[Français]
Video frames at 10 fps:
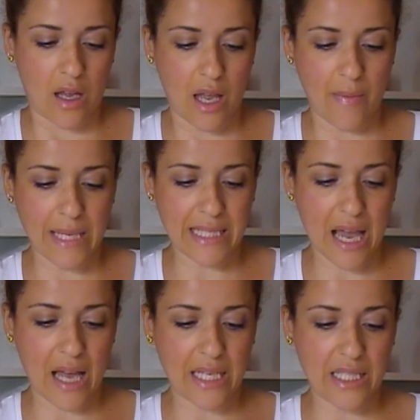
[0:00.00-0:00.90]
un
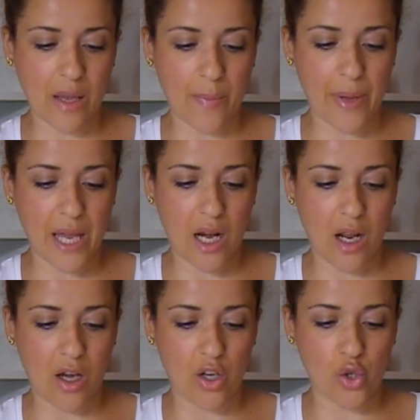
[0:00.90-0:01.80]
mascara qui
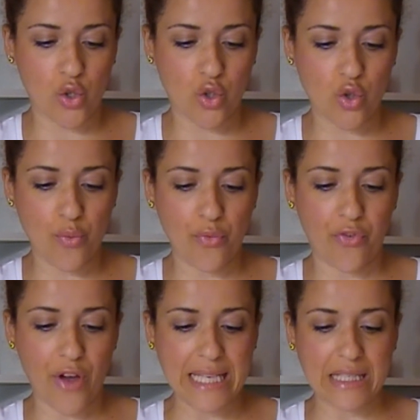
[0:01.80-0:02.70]
s'appelle le Zoom
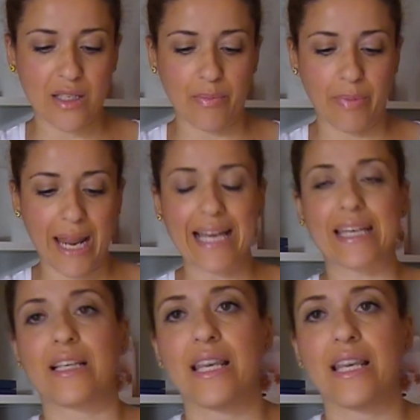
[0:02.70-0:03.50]
Fast Black